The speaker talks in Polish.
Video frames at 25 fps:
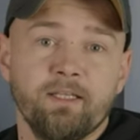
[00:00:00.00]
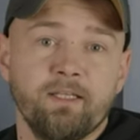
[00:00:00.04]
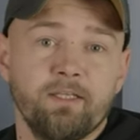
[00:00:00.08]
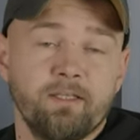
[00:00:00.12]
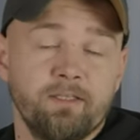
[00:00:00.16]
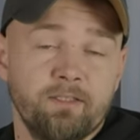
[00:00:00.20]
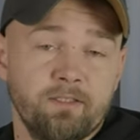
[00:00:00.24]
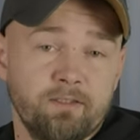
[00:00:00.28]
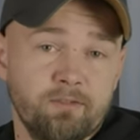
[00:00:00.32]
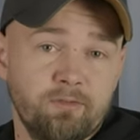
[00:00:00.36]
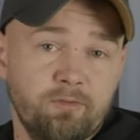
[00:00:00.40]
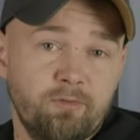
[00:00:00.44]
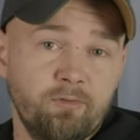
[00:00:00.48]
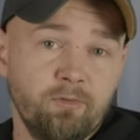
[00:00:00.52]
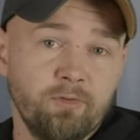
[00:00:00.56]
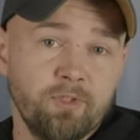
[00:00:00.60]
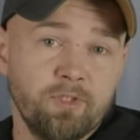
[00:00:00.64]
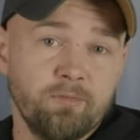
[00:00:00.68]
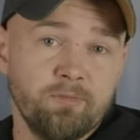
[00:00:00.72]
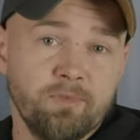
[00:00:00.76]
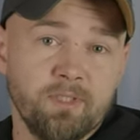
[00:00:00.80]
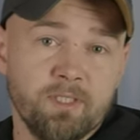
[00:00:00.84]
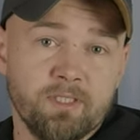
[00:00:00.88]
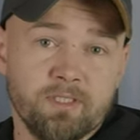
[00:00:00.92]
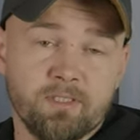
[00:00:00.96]
Y,
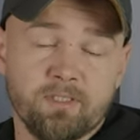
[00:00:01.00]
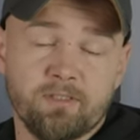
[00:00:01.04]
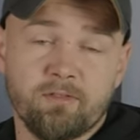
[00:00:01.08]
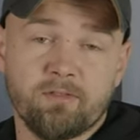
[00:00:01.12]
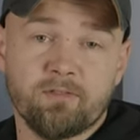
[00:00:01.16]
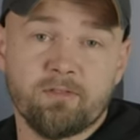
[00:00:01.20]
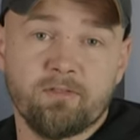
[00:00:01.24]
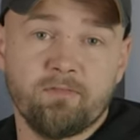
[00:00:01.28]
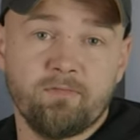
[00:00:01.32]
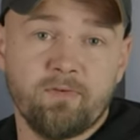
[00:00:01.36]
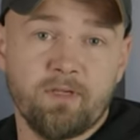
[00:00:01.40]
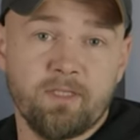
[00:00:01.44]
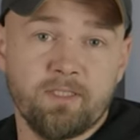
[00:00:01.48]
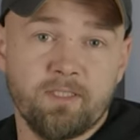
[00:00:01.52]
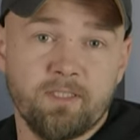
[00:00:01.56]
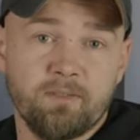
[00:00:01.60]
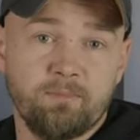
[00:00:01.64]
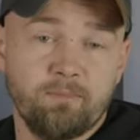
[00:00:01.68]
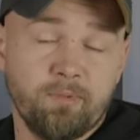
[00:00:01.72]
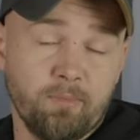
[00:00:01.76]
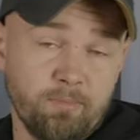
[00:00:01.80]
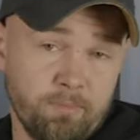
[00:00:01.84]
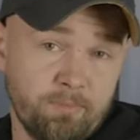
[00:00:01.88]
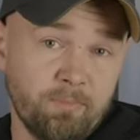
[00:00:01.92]
drugim jest stosowanie,